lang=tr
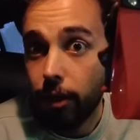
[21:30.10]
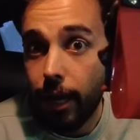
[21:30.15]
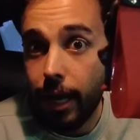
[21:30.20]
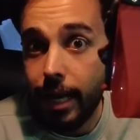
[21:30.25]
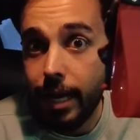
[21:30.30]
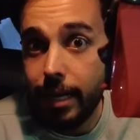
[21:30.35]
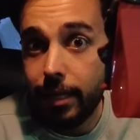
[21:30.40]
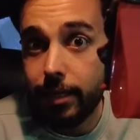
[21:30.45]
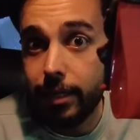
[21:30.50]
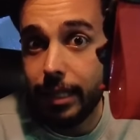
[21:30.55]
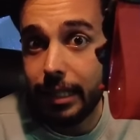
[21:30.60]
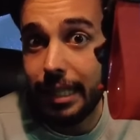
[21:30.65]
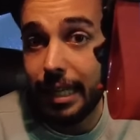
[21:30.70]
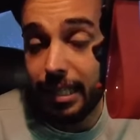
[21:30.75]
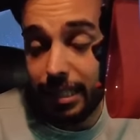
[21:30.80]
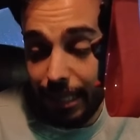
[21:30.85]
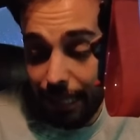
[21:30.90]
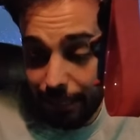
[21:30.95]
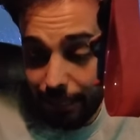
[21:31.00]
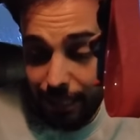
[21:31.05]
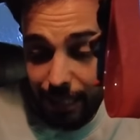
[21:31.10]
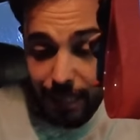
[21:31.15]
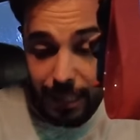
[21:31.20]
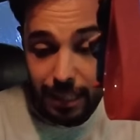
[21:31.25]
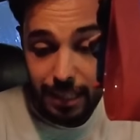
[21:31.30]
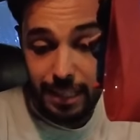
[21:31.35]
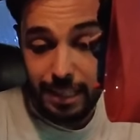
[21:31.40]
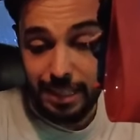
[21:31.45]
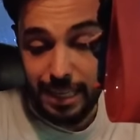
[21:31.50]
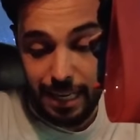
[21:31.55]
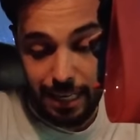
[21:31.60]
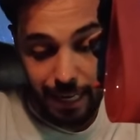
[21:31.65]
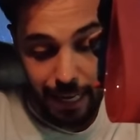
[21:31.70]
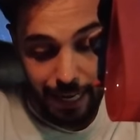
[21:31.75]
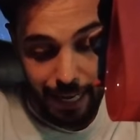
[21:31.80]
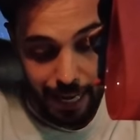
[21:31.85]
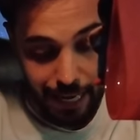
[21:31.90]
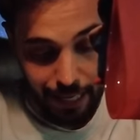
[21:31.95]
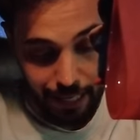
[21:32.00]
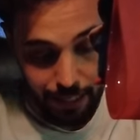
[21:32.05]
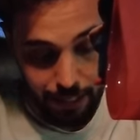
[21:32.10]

elektrik tesisatına girdiyse nanay.